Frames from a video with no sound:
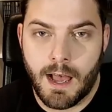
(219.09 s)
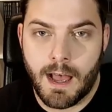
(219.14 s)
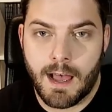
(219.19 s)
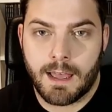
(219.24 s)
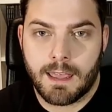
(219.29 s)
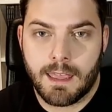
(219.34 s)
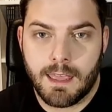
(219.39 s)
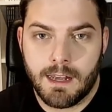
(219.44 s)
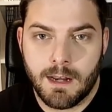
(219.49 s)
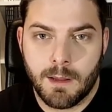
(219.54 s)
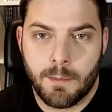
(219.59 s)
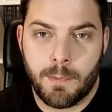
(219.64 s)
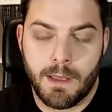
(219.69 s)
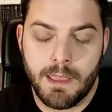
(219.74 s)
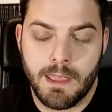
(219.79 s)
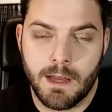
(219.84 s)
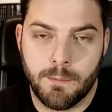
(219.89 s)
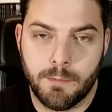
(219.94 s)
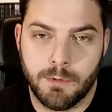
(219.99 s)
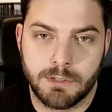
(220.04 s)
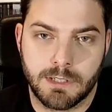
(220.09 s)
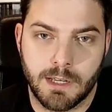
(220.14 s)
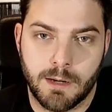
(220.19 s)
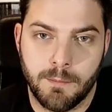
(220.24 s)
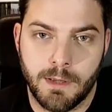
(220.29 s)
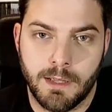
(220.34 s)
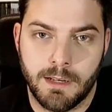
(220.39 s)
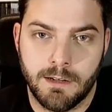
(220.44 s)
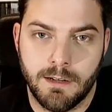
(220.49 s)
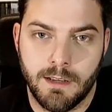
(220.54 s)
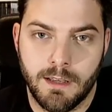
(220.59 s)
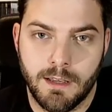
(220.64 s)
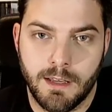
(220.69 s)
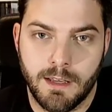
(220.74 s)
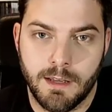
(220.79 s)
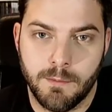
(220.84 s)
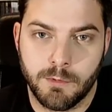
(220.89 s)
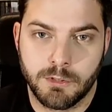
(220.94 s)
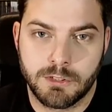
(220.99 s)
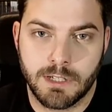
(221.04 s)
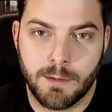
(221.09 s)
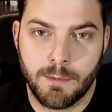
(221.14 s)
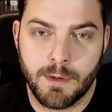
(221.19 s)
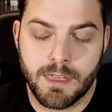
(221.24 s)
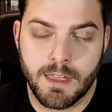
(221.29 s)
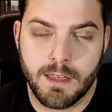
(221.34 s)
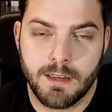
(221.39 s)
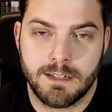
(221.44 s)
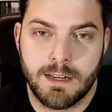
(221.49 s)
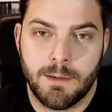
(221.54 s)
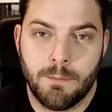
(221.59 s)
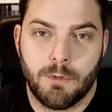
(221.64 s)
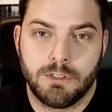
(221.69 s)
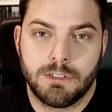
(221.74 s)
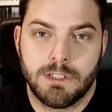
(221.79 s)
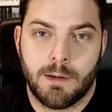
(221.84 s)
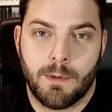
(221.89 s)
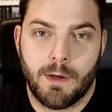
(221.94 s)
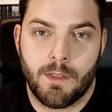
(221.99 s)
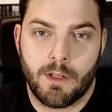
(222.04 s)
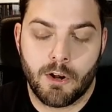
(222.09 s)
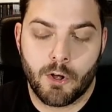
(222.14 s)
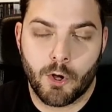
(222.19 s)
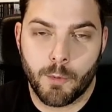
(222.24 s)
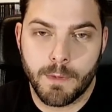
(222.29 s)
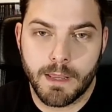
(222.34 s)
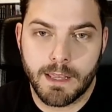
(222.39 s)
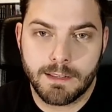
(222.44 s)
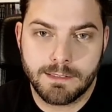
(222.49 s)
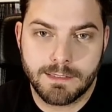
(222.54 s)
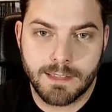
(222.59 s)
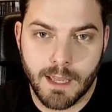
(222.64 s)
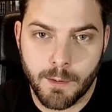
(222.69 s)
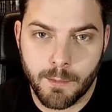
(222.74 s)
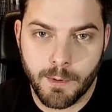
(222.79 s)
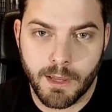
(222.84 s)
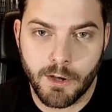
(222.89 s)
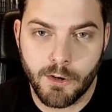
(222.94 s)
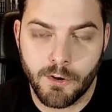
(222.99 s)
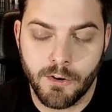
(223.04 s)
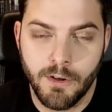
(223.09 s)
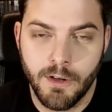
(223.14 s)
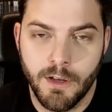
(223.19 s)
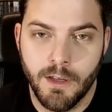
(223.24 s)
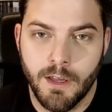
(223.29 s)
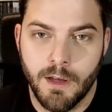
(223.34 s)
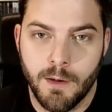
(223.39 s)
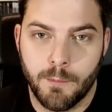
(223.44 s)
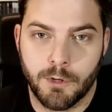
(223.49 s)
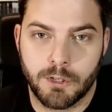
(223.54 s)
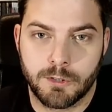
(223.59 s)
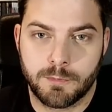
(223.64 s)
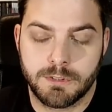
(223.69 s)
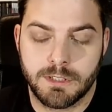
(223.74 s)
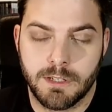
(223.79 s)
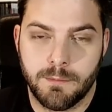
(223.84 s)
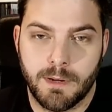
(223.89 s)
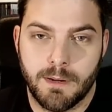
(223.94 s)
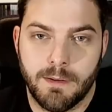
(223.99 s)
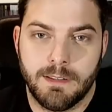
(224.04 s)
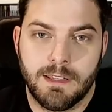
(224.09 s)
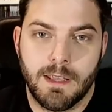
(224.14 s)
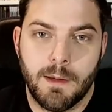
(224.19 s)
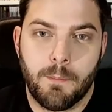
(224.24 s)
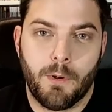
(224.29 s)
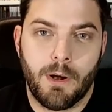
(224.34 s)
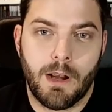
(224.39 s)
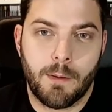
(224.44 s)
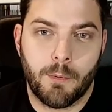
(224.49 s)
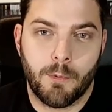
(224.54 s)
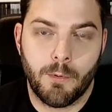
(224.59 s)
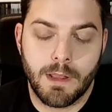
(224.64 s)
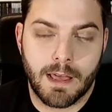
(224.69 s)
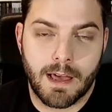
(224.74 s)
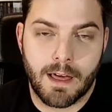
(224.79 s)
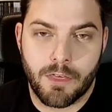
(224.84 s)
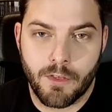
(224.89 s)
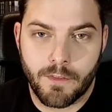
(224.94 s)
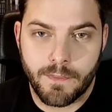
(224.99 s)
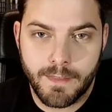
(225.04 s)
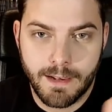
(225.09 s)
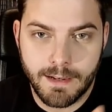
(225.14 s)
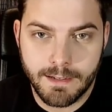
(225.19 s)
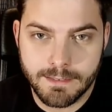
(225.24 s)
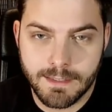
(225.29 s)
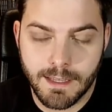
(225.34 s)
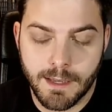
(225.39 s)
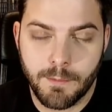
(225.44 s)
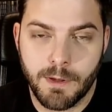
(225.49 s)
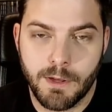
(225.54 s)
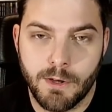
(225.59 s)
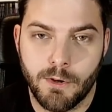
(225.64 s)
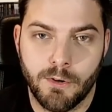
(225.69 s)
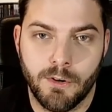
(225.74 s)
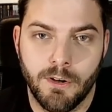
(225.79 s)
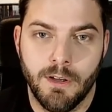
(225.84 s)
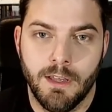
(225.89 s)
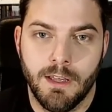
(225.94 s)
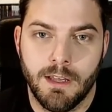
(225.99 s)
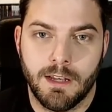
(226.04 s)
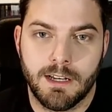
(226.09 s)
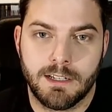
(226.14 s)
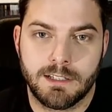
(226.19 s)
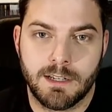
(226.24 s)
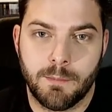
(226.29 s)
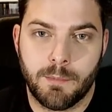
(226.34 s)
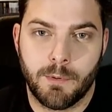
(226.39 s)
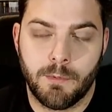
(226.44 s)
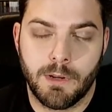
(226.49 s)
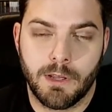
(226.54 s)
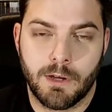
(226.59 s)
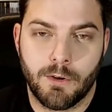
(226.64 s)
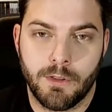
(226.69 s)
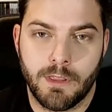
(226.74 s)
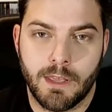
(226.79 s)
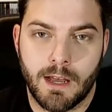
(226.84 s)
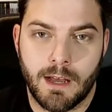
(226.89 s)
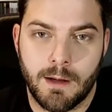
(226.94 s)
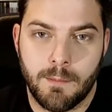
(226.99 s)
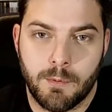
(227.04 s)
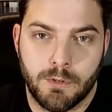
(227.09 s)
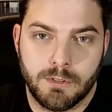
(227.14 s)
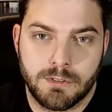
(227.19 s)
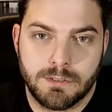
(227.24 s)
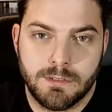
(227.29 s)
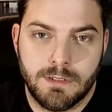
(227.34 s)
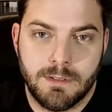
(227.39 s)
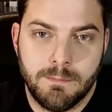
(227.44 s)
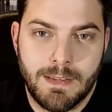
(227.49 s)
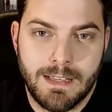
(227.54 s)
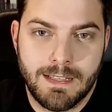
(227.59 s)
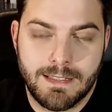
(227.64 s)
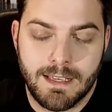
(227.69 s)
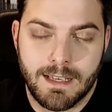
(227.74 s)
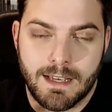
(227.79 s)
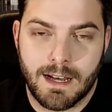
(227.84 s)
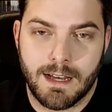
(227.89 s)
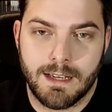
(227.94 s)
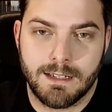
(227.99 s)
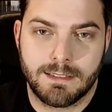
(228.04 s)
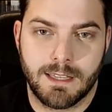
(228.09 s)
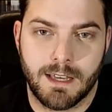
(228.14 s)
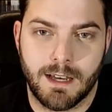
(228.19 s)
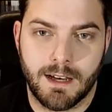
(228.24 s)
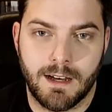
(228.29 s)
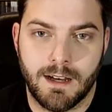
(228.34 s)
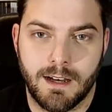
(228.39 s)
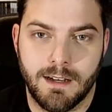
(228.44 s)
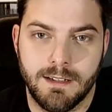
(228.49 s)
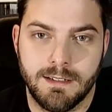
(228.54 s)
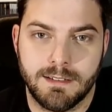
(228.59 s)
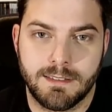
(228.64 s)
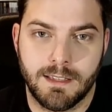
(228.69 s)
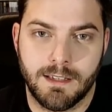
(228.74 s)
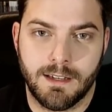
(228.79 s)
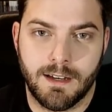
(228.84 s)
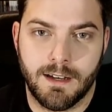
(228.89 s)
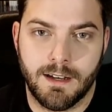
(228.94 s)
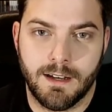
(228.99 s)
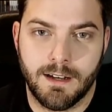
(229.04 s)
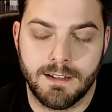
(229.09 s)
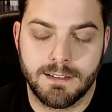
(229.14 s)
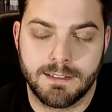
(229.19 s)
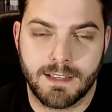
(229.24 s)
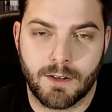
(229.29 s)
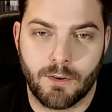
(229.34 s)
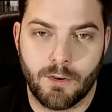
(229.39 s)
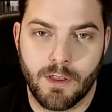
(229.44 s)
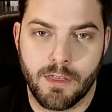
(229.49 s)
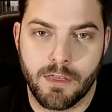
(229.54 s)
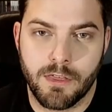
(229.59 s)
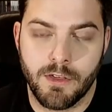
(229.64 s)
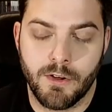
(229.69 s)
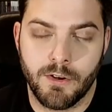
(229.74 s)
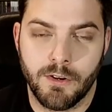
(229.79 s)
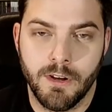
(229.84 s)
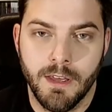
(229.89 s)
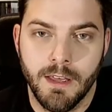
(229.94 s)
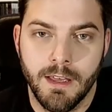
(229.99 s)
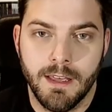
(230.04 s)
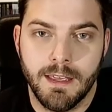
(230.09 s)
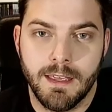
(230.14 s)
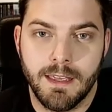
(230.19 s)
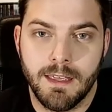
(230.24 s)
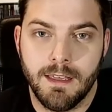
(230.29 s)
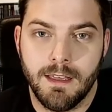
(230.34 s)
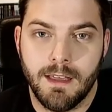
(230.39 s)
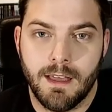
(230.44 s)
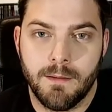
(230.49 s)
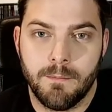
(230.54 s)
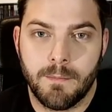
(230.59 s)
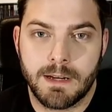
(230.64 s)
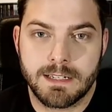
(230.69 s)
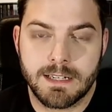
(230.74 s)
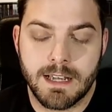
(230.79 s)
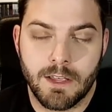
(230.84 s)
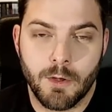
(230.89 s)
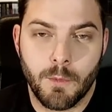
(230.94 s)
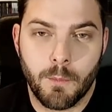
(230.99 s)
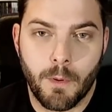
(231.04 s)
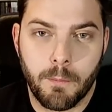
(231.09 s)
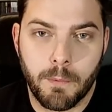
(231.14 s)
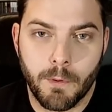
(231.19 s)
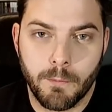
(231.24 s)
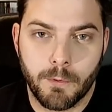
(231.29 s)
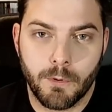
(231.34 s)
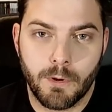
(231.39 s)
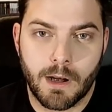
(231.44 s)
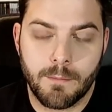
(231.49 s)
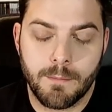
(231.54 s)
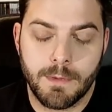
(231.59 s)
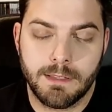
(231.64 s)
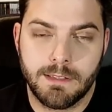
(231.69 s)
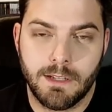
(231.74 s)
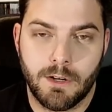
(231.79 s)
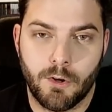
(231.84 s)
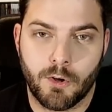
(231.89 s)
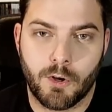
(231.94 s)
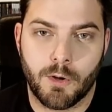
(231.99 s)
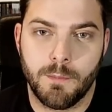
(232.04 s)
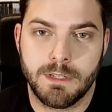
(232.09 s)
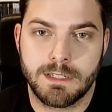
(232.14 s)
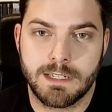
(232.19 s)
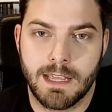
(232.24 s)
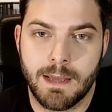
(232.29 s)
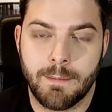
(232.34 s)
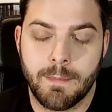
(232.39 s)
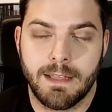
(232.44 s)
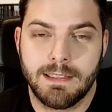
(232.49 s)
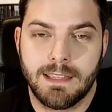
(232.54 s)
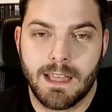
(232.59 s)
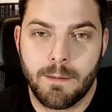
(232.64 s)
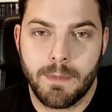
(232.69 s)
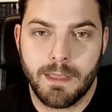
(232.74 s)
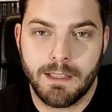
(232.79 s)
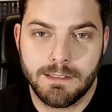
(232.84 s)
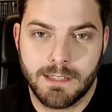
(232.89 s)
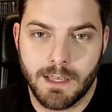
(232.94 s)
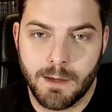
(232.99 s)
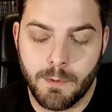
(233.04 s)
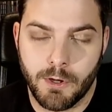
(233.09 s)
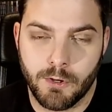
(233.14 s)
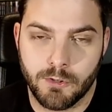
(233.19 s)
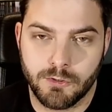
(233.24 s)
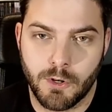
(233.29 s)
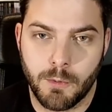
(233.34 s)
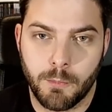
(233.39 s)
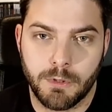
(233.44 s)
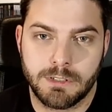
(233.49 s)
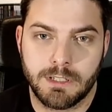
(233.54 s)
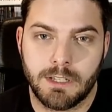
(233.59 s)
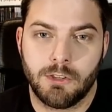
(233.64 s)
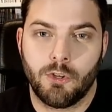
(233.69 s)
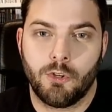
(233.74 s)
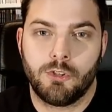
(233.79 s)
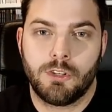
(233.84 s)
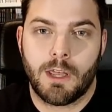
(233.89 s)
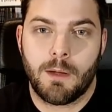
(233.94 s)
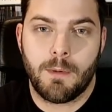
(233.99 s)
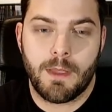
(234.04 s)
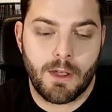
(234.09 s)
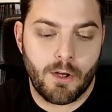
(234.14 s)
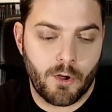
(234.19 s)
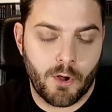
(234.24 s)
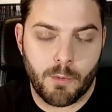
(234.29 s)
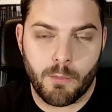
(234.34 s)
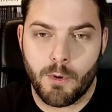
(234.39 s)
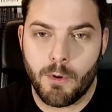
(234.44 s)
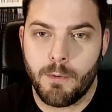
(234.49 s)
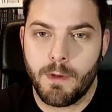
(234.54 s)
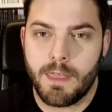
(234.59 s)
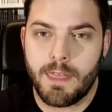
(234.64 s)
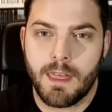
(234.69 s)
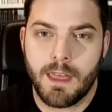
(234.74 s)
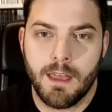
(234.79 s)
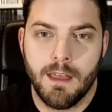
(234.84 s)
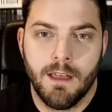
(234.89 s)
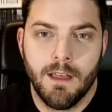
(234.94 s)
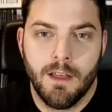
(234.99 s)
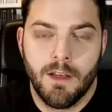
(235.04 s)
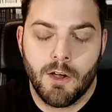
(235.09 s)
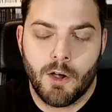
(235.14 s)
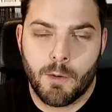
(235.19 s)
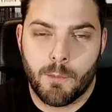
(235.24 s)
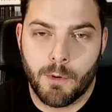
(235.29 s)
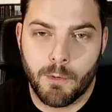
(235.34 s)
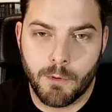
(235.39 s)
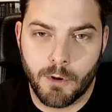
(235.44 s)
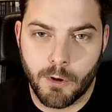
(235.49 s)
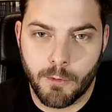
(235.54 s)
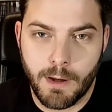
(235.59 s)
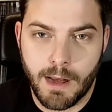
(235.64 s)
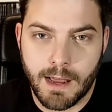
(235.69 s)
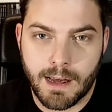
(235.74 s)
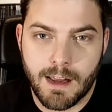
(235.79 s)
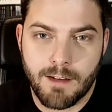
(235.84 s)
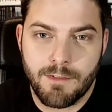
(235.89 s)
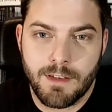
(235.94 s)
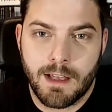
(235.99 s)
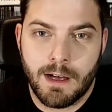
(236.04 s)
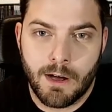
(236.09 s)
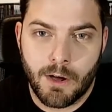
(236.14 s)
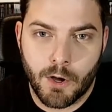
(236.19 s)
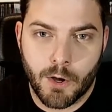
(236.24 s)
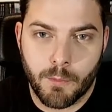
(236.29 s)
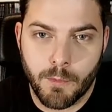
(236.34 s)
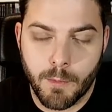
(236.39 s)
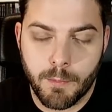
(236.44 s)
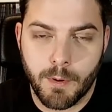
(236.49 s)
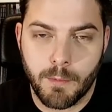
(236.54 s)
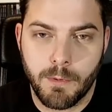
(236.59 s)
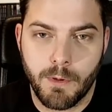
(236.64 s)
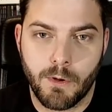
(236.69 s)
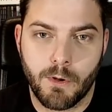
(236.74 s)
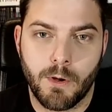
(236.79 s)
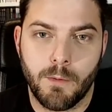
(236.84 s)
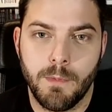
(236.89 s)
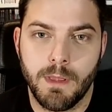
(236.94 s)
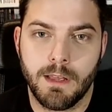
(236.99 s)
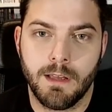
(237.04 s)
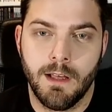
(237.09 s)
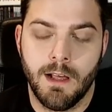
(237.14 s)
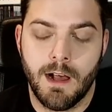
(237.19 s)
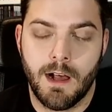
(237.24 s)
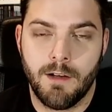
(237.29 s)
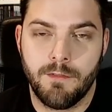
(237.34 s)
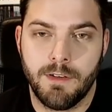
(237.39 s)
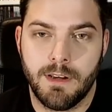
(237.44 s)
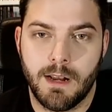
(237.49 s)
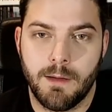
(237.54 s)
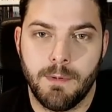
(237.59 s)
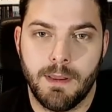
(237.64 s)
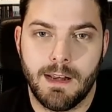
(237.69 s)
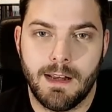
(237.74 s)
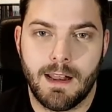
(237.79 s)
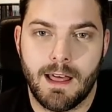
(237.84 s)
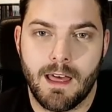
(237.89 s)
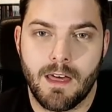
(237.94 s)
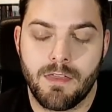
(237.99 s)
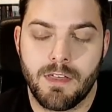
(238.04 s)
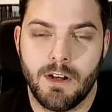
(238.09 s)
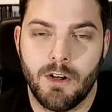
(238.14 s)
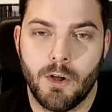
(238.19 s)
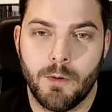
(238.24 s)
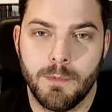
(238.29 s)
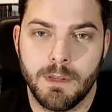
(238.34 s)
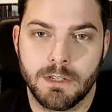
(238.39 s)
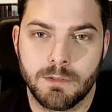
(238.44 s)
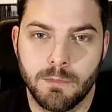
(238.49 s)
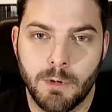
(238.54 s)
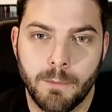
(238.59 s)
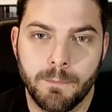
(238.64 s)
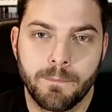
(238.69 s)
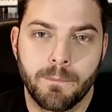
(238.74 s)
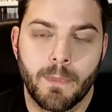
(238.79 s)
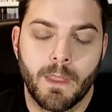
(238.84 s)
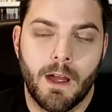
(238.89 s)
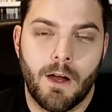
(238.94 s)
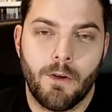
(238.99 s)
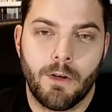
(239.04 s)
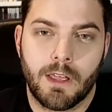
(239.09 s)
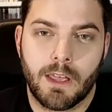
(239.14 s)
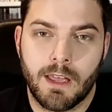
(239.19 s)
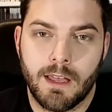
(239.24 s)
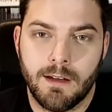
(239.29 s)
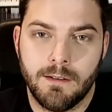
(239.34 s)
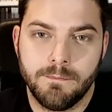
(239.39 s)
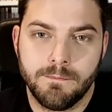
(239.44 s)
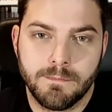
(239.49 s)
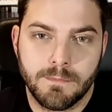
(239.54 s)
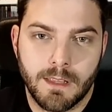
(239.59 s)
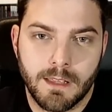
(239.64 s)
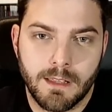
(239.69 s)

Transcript: Aquí en España pues también eh, muchas veces hemos llamado al cómic TVO pues simplemente por la publicación del TVO que se publicó ya pues mítica esta, esta, esta colección y en base a ello pues popularmente los cómics se llaman también TVO, ¿no? Pues tanto TVO como BD, como novela gráfica o como propio cómic al final vienen a decir lo mismo, aunque